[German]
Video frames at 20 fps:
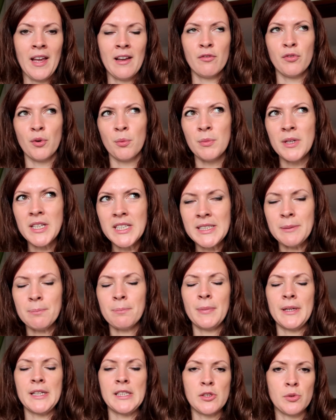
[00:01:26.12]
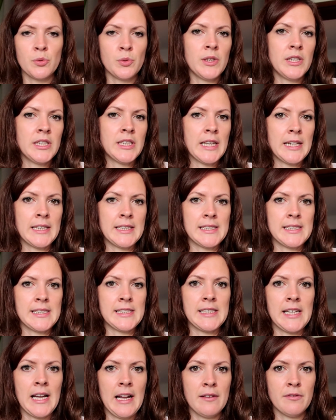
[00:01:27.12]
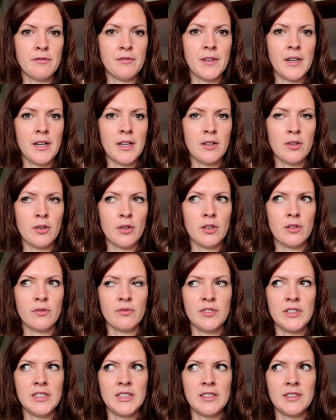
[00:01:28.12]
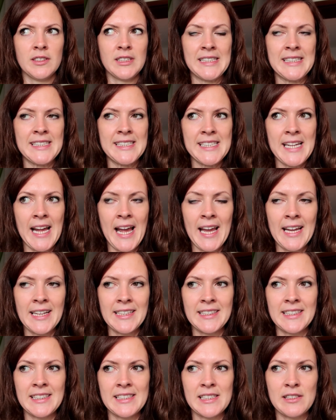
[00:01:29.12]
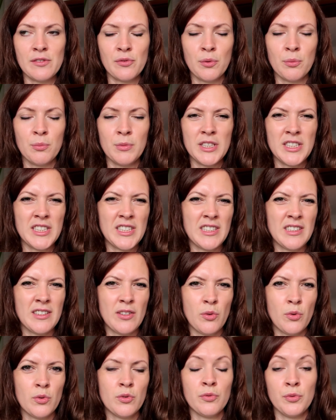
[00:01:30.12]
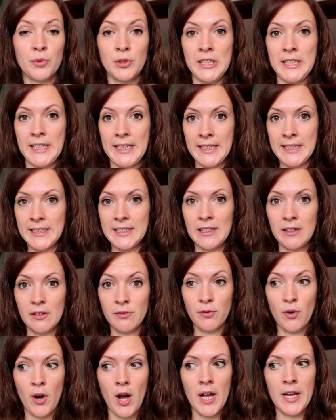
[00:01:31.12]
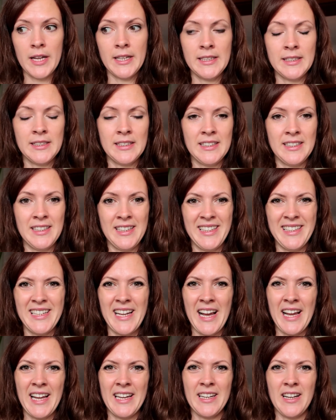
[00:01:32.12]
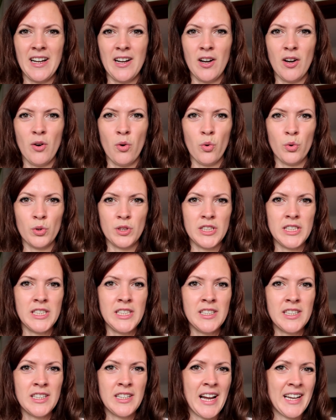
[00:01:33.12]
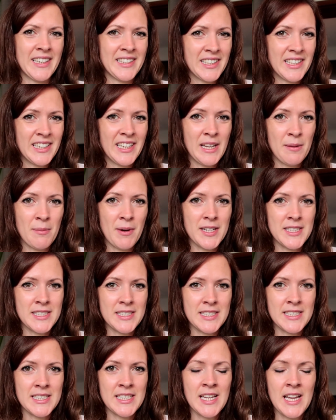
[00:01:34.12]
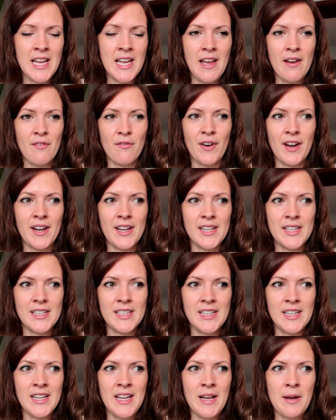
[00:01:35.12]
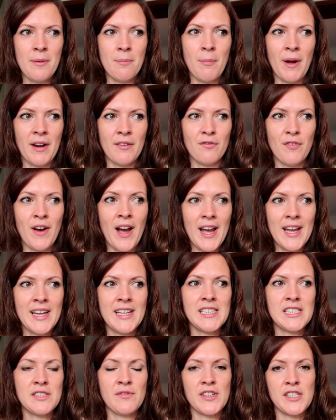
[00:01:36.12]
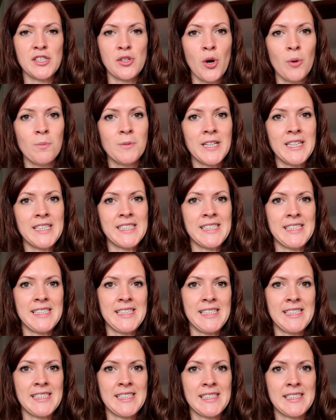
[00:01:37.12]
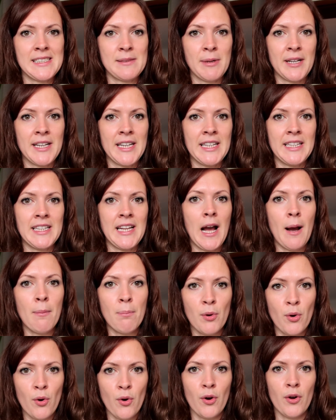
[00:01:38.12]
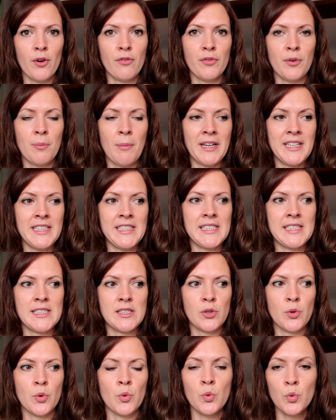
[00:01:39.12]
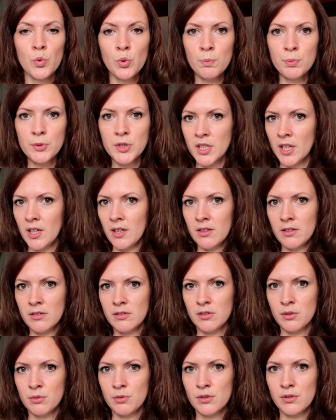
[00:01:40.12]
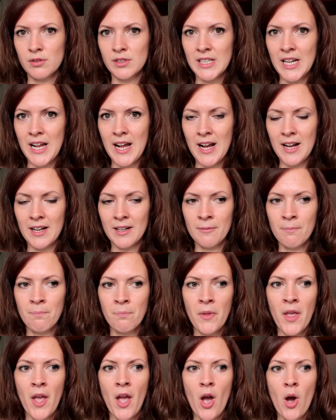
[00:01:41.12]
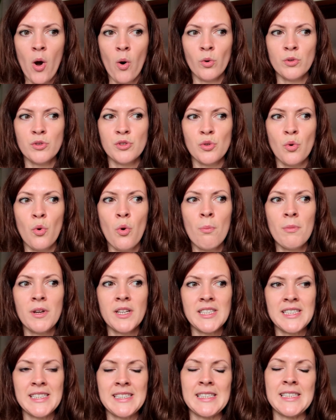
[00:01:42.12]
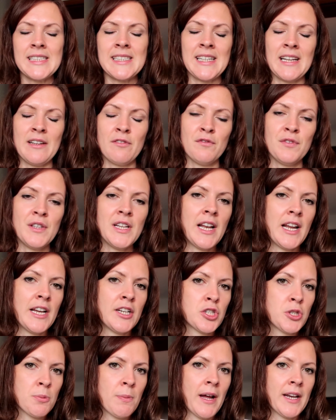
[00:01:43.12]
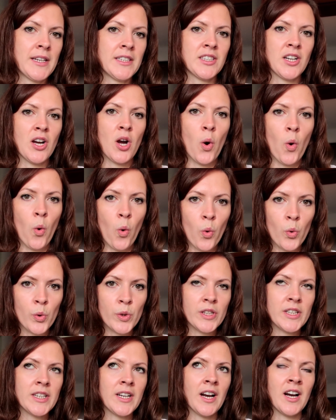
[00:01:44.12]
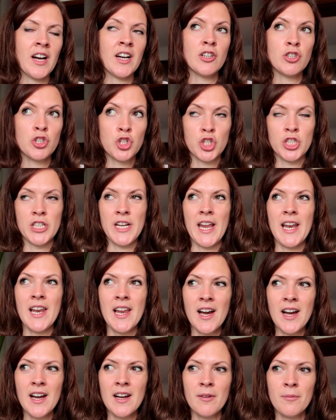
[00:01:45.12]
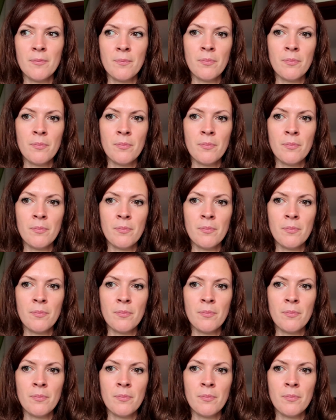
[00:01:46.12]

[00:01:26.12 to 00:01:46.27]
Für mich persönlich hat es sich einfach irgendwie gezeigt, dass es für mich und für die Kinder vor allem in einer Routine angenehmer ist, weil man weiß, was kommt als nächstes, man kennt die Abläufe, man ist geübter sozusagen und somit ist es dann viel entspannter, ruhiger, schneller